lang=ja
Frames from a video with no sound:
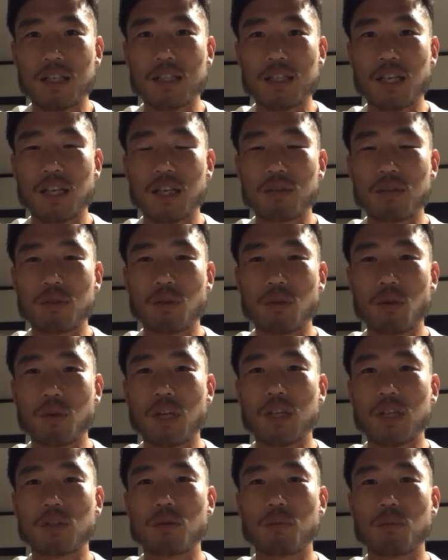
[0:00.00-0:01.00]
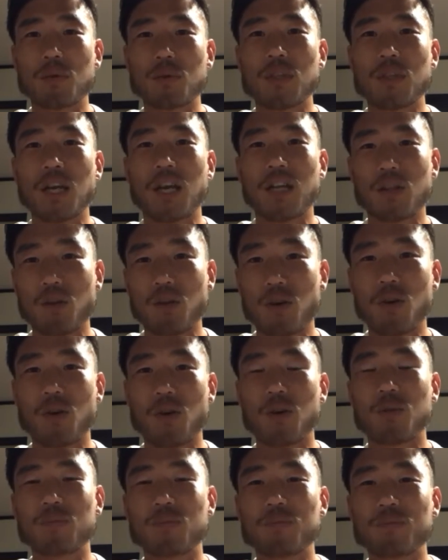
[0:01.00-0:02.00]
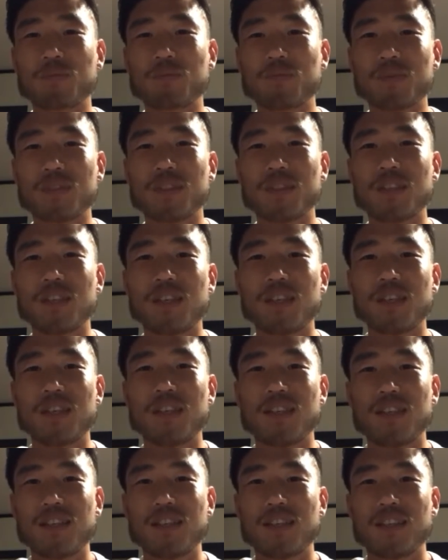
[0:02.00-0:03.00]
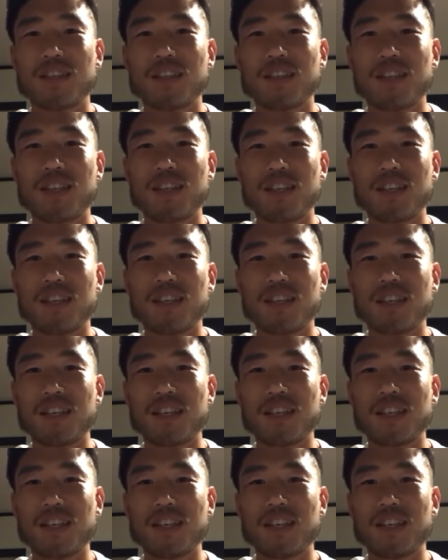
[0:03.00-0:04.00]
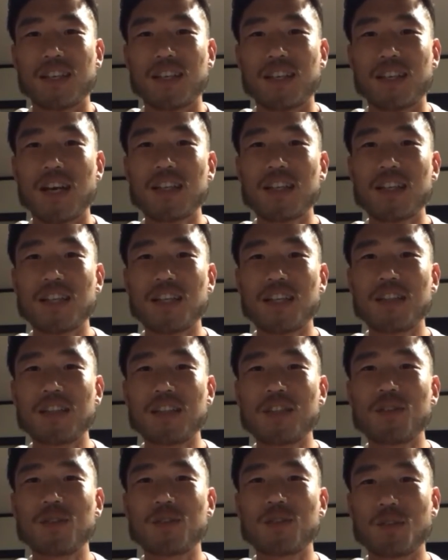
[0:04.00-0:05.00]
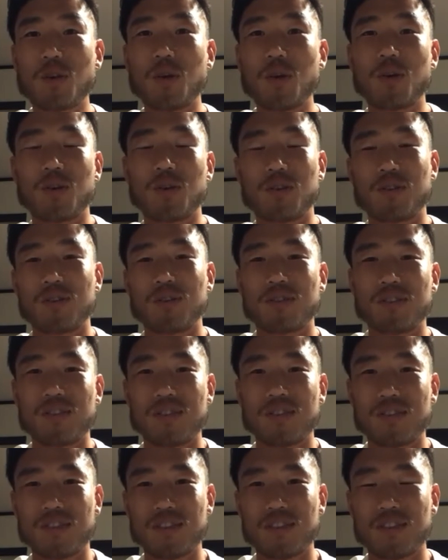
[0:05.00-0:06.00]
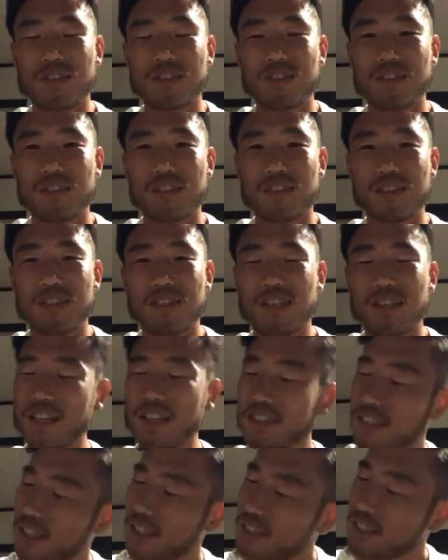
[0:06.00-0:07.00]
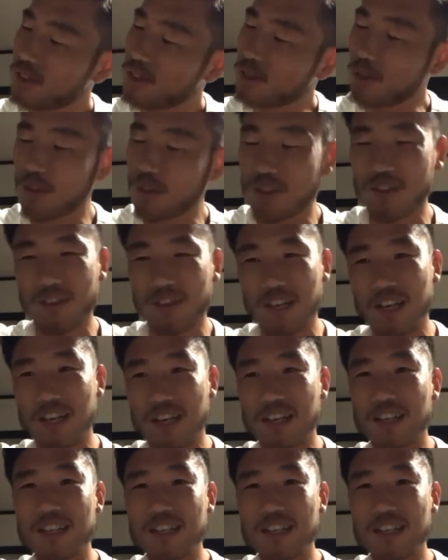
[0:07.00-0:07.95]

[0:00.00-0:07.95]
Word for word: 揮されるとこだと思うんだけど、えー、簡単に言うと簡単に言うとっていうか、